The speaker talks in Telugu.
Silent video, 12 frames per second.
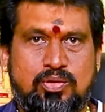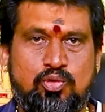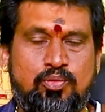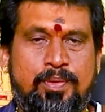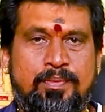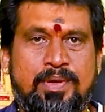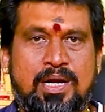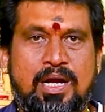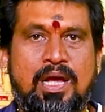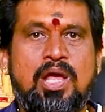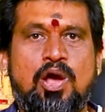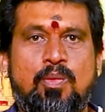ధూపంలాగా
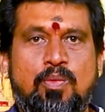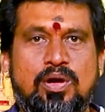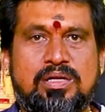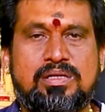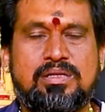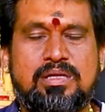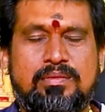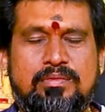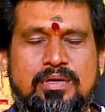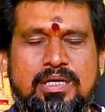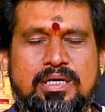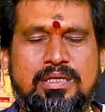మొత్తం
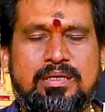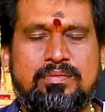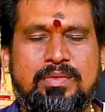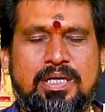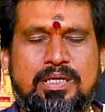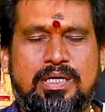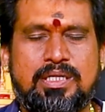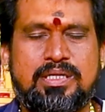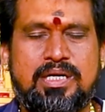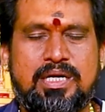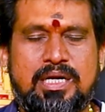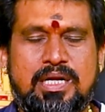అనేది మన
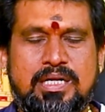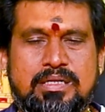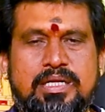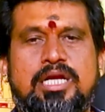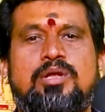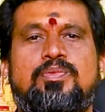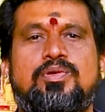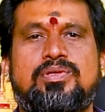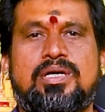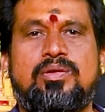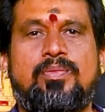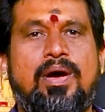నెత్తిలోకి వెళ్ళి అంత
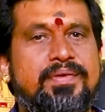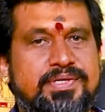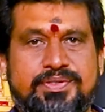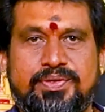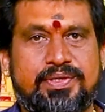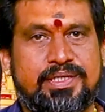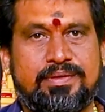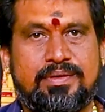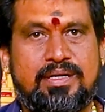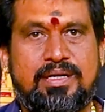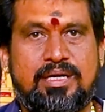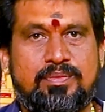వెళ్ళిపోతున్నాడు భావించుకోండి
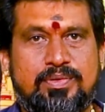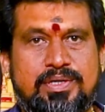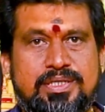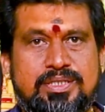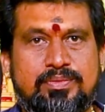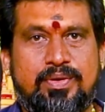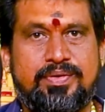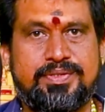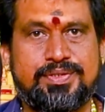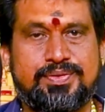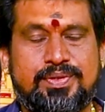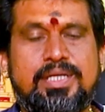అంత వెళ్ళిపో దృష్టికి
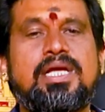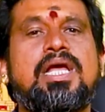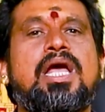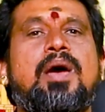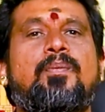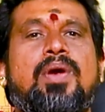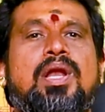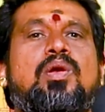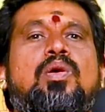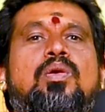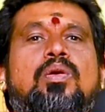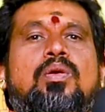భావించేసుకొని
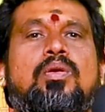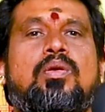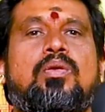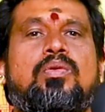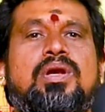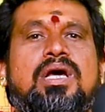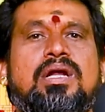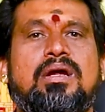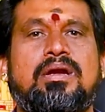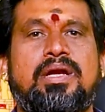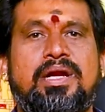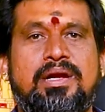మనలో ఉన్న
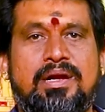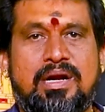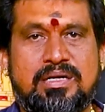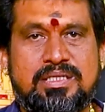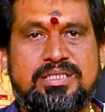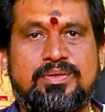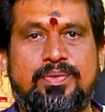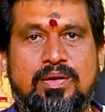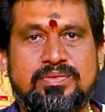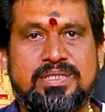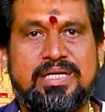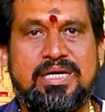నేను నార్త్ ఈస్ట్
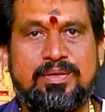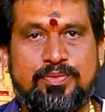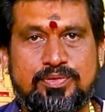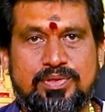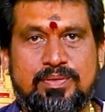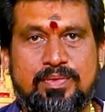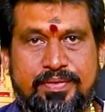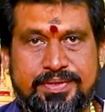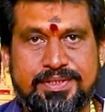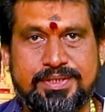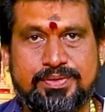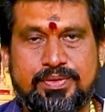ప్రాబ్లమ్స్ అని వెళ్ళిపోతున్నాం
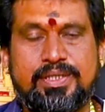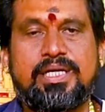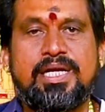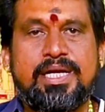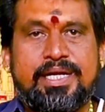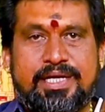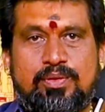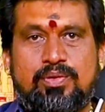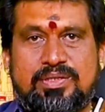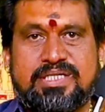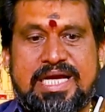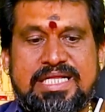భావించేసుకొని ఈ
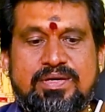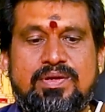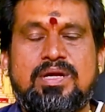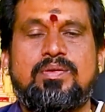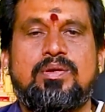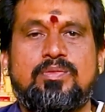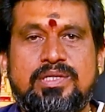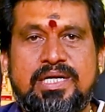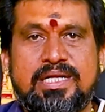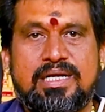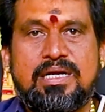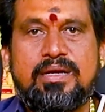సైంధవ ఉన్న ఉంది
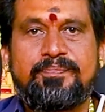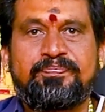కదా